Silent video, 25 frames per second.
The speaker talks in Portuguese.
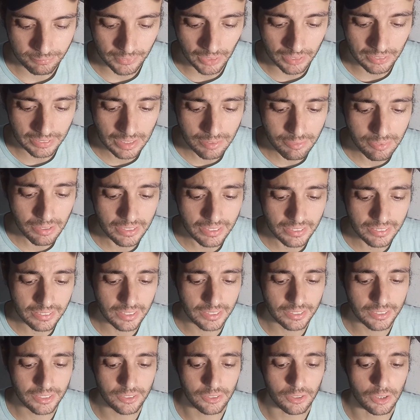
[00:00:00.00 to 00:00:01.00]
Eu estava lendo
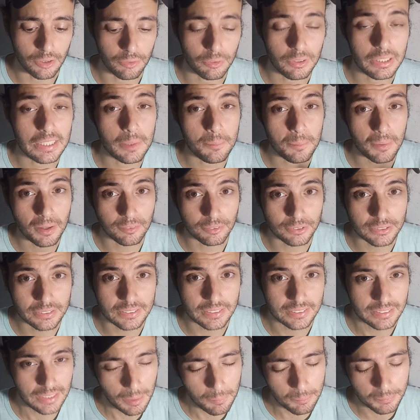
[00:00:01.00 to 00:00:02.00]
aqui, eu vou ler para
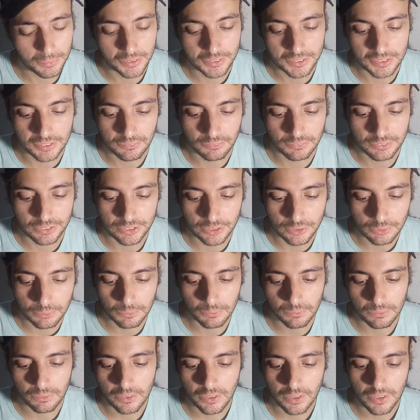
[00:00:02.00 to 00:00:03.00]
vocês rapidinho o
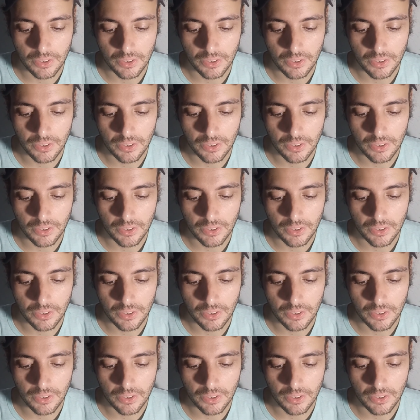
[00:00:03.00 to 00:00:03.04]
título.